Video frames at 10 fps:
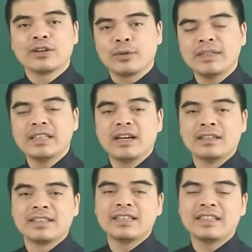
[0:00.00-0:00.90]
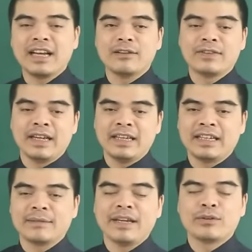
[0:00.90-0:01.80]
Còn bây giờ xin chào và
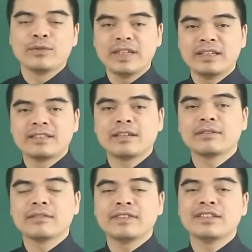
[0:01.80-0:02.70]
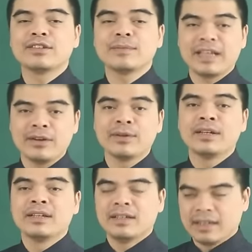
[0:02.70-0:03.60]
hẹn gặp lại quý vị trong những video tiếp theo.
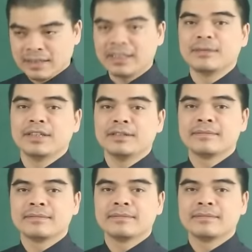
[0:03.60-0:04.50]
Xin cảm ơn.